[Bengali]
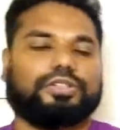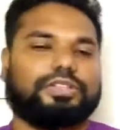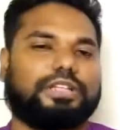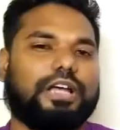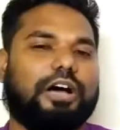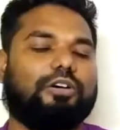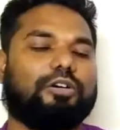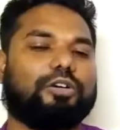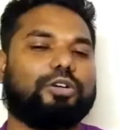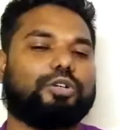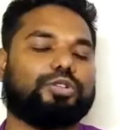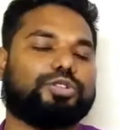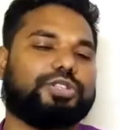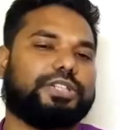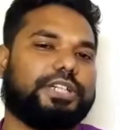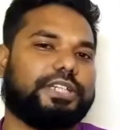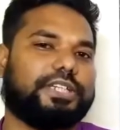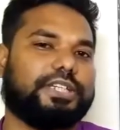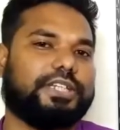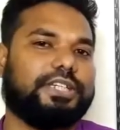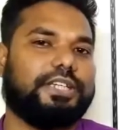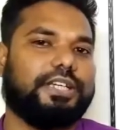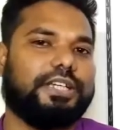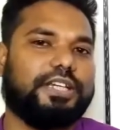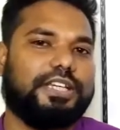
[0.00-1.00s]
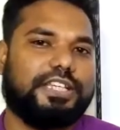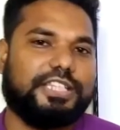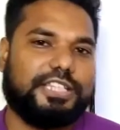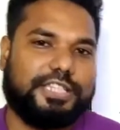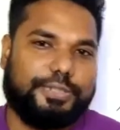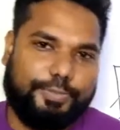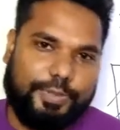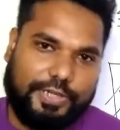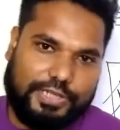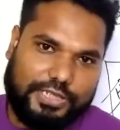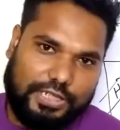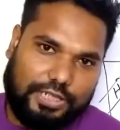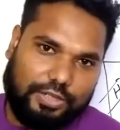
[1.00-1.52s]
তাহলেও সেটি
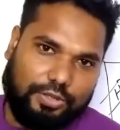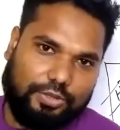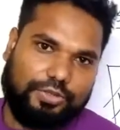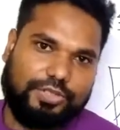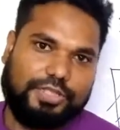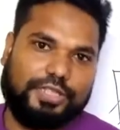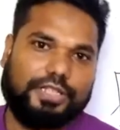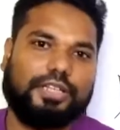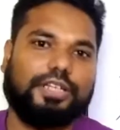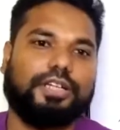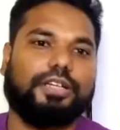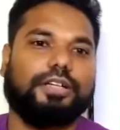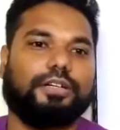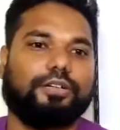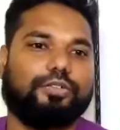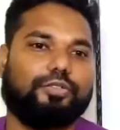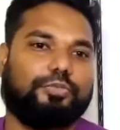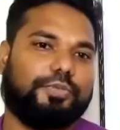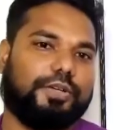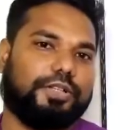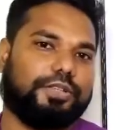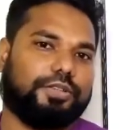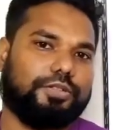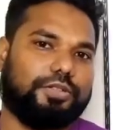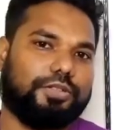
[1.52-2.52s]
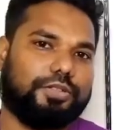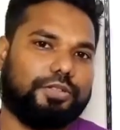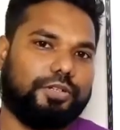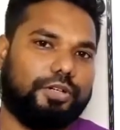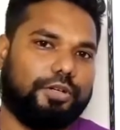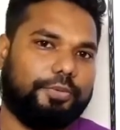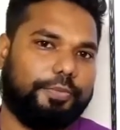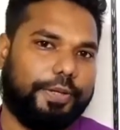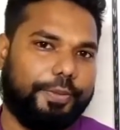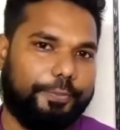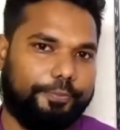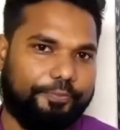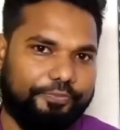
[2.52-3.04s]
স্পেশাল ক্রসিংয়ে রূপান্তরিত
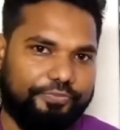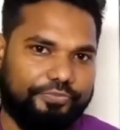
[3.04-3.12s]
হবে